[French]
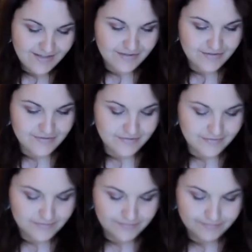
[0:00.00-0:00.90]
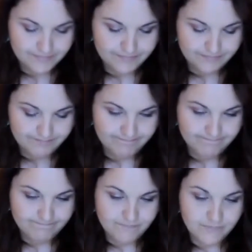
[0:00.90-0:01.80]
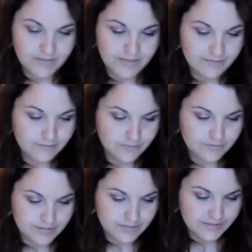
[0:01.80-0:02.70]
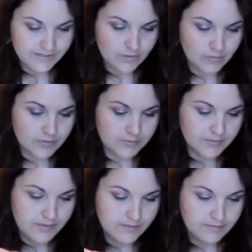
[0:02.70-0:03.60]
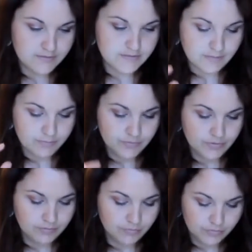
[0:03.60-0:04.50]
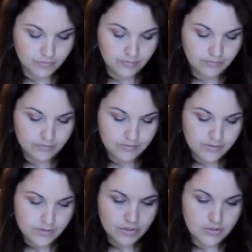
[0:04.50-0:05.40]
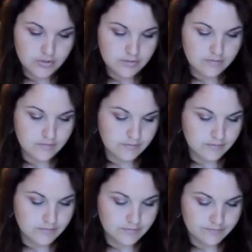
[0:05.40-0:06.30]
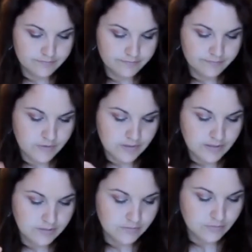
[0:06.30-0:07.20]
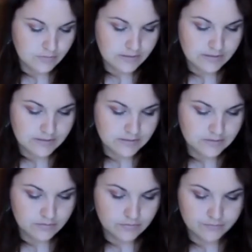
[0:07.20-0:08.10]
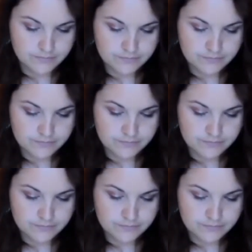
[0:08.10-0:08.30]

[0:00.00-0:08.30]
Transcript: Euh, voilà, donc déjà ça commence bien. J'appuie sur un bouton. Euh, voilà, donc les questions.